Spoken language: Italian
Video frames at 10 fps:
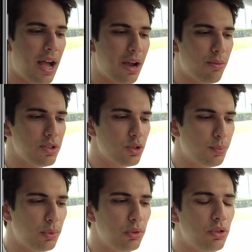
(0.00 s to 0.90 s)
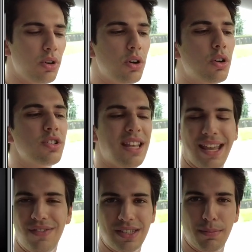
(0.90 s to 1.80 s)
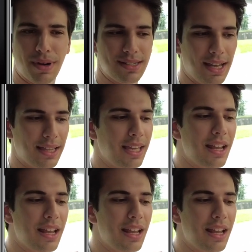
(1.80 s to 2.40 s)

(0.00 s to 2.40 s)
A questo punto cos'è che vi si presenta?